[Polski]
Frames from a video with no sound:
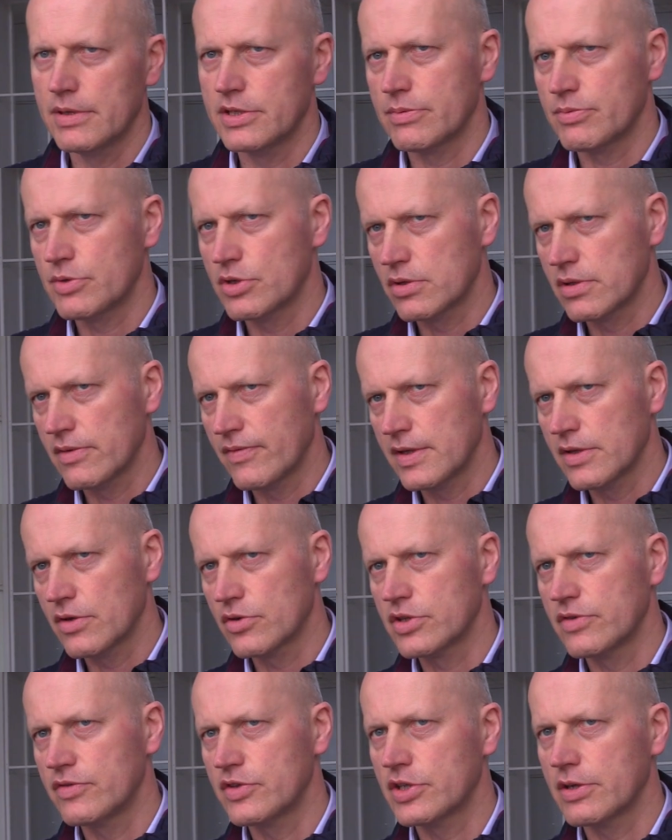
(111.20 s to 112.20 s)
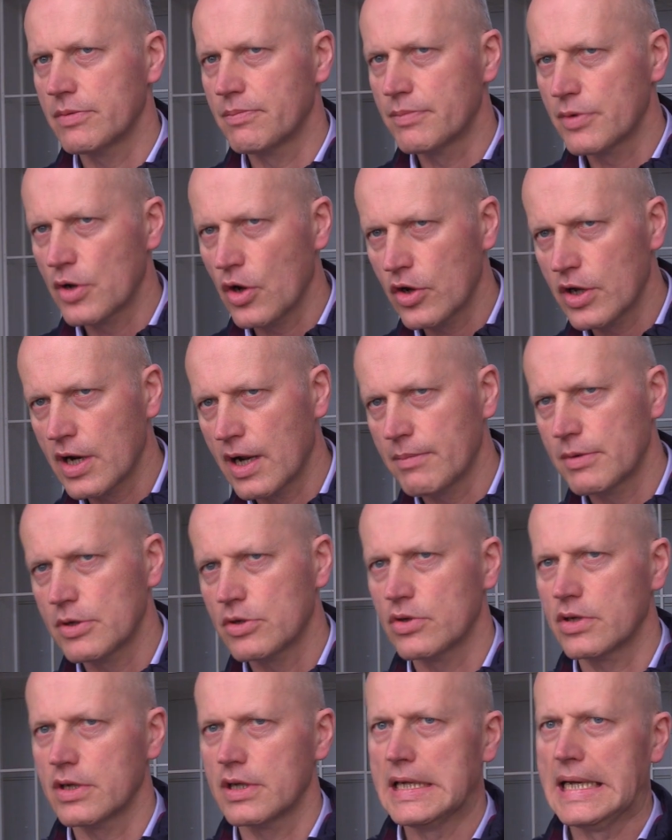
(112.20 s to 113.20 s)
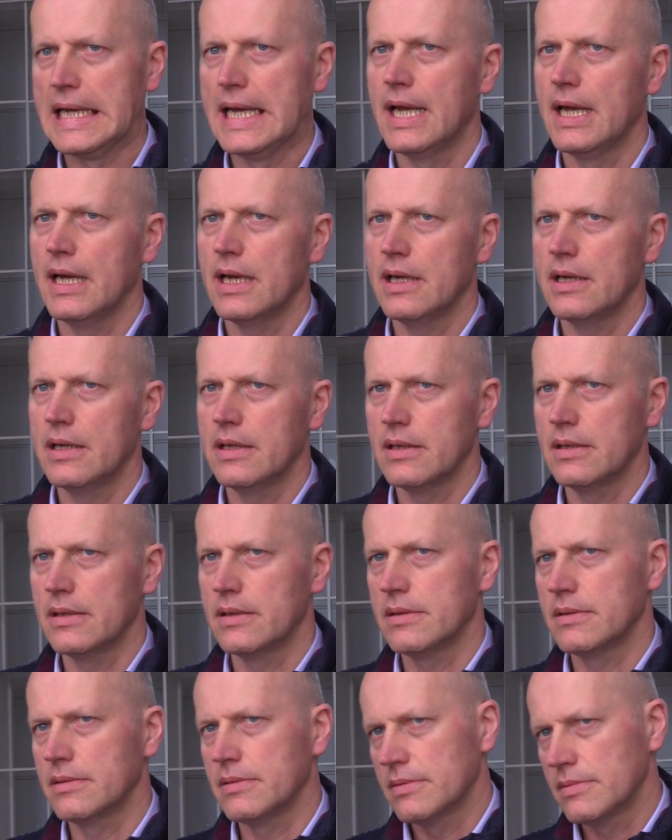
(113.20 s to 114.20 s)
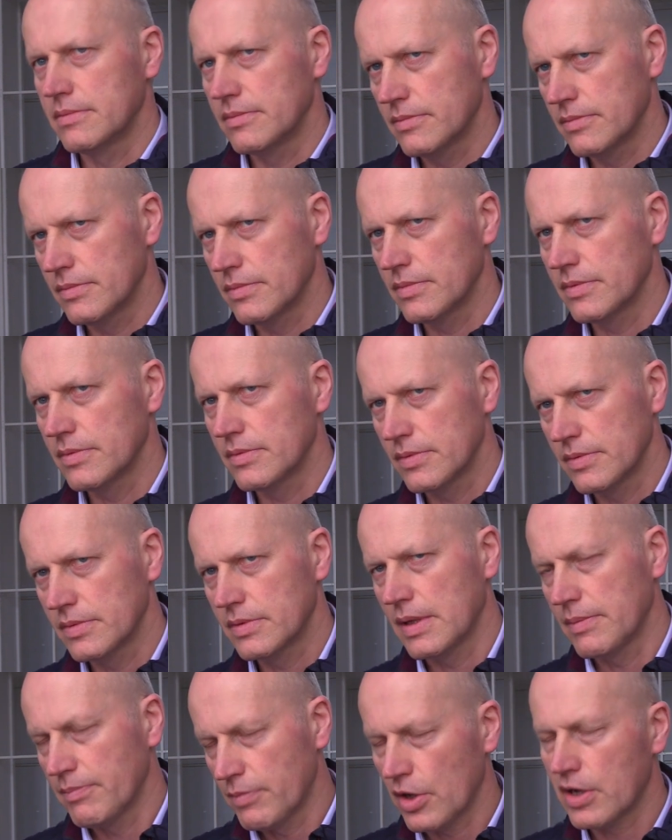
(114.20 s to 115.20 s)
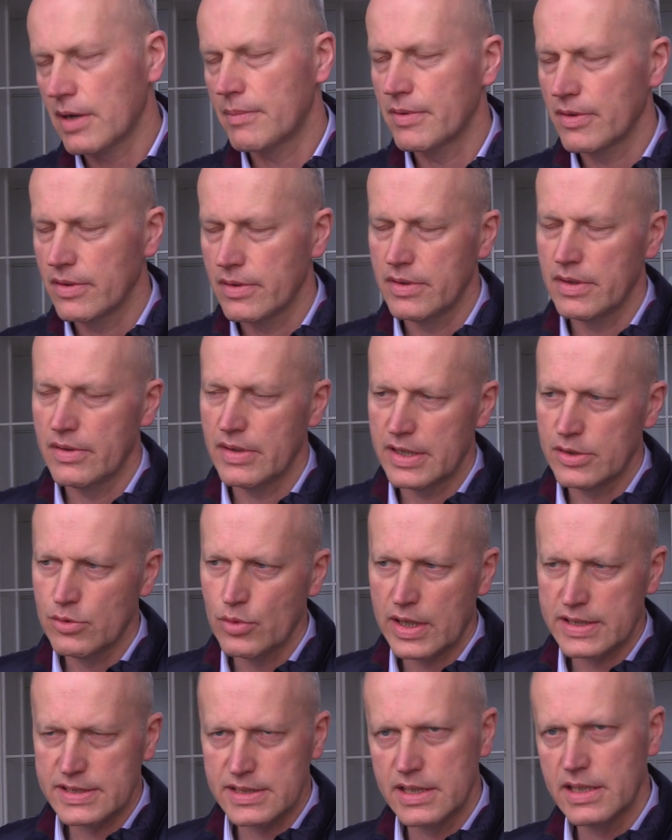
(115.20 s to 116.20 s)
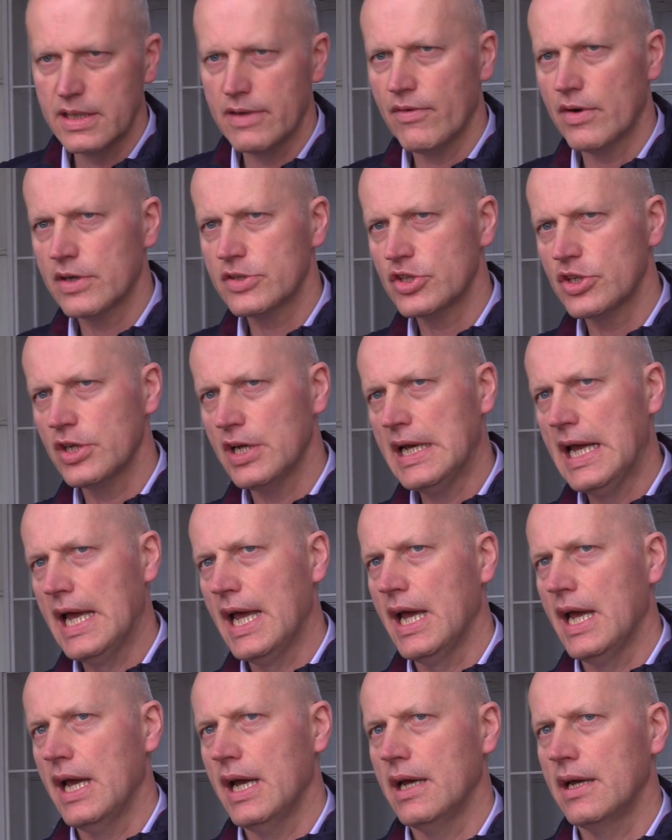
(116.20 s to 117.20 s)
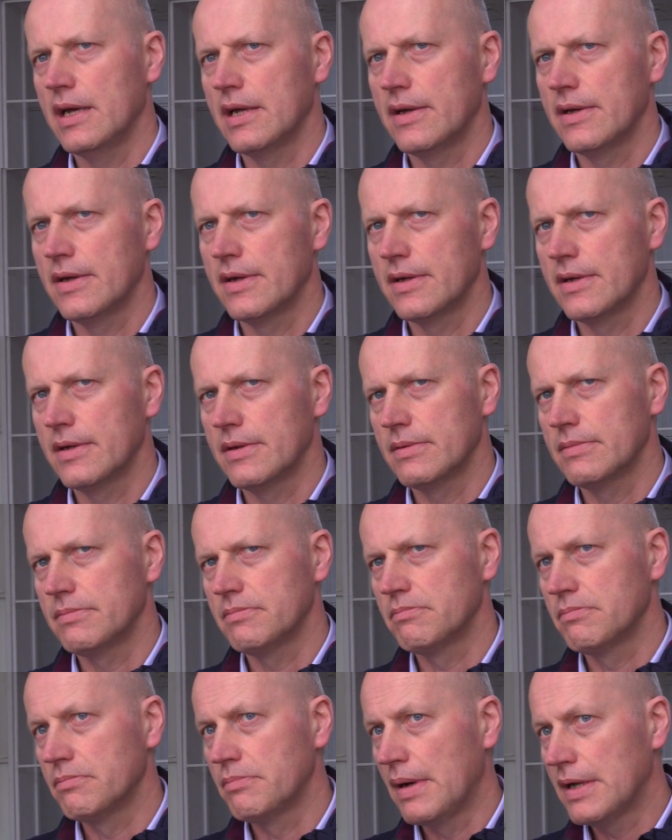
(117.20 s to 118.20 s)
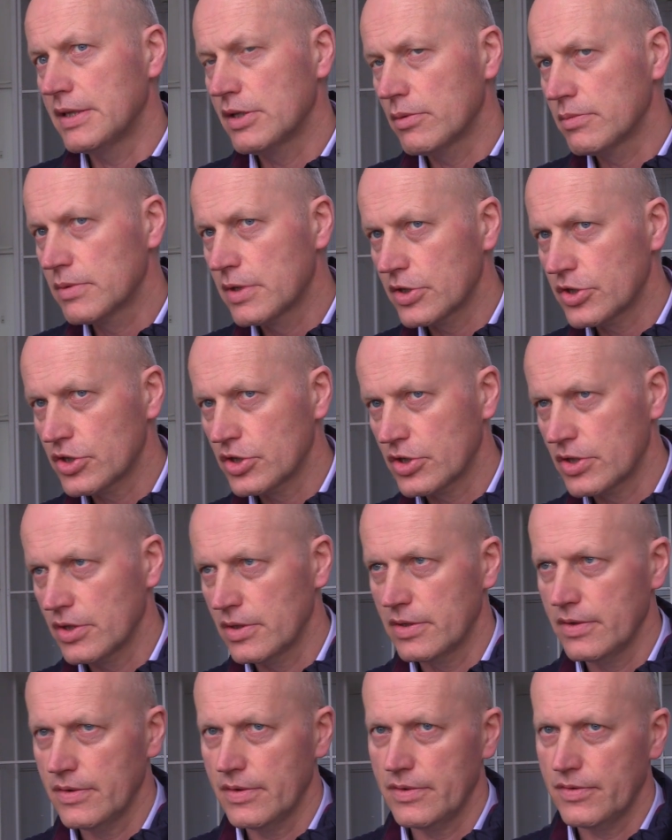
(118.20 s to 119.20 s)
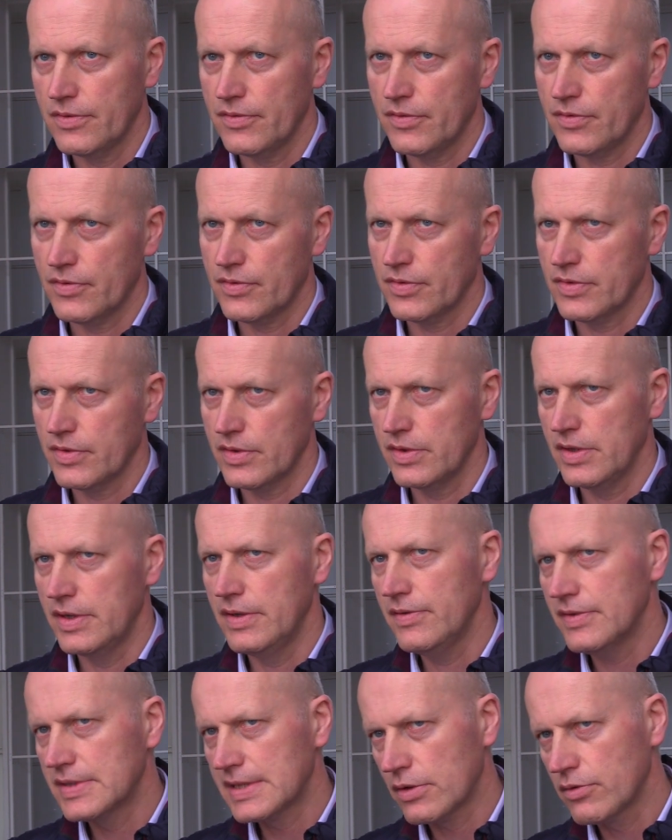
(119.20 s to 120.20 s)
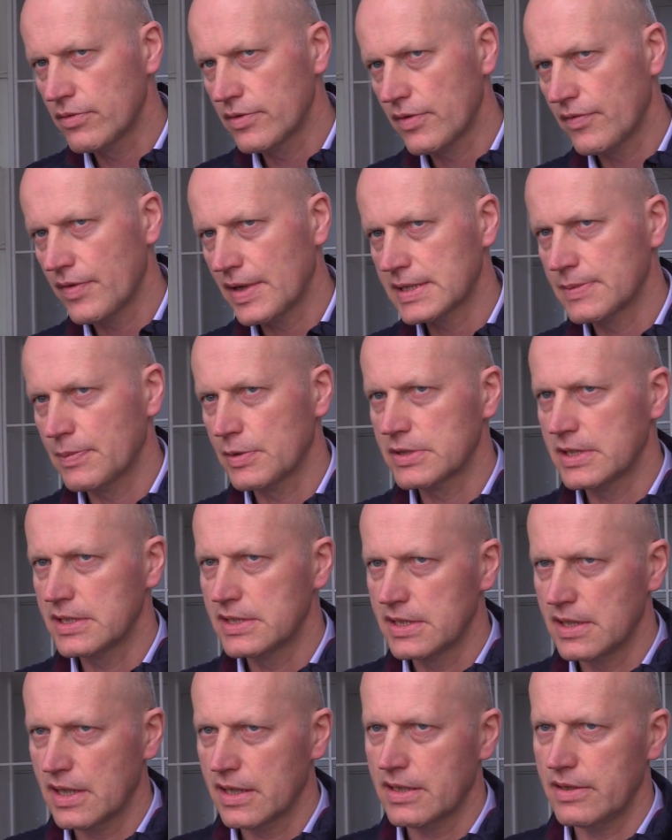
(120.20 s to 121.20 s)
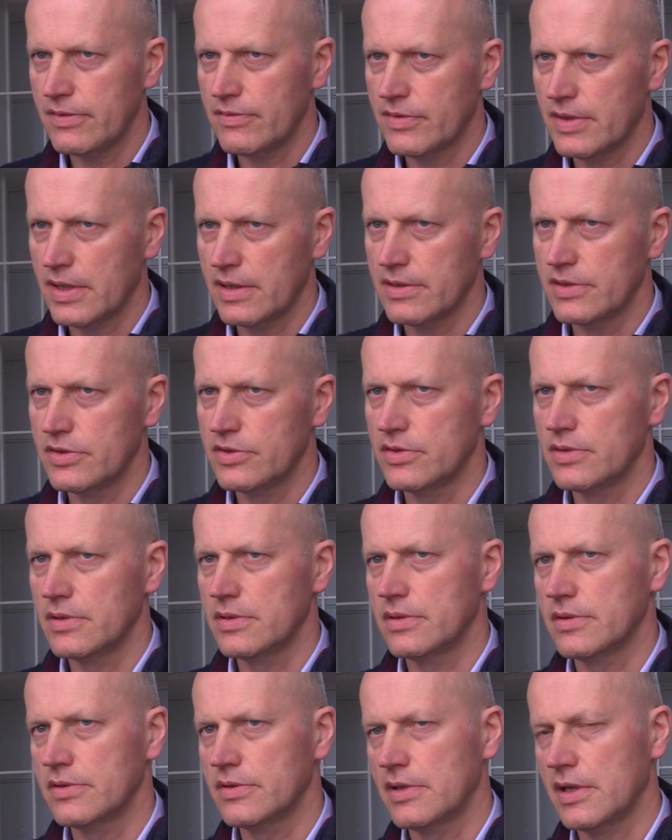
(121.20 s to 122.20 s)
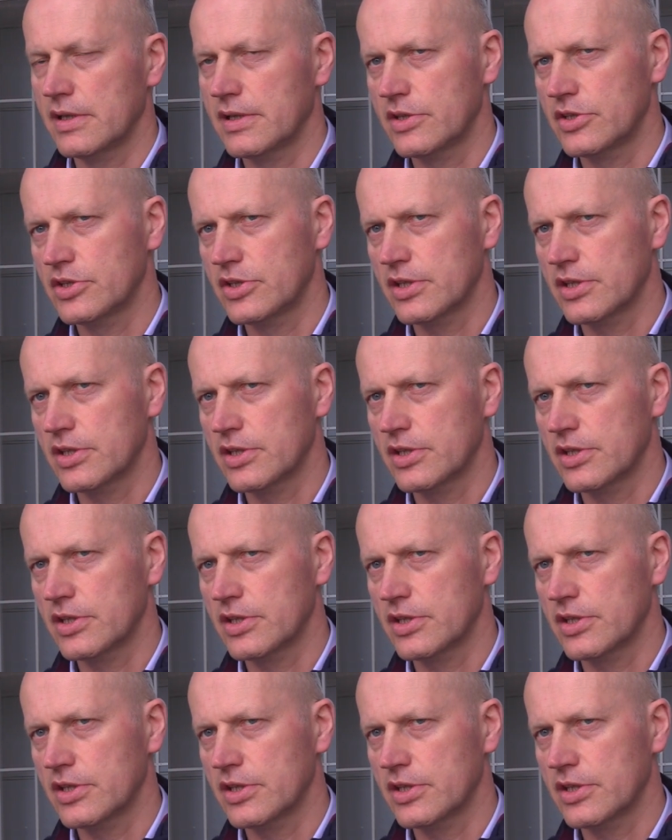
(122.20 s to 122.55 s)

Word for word: Będzie przygotowany oczywiście program, który e, ten program e, edukacyjny właśnie. E, będą też i zarówno w ekspozycji, jak i w tej, na tej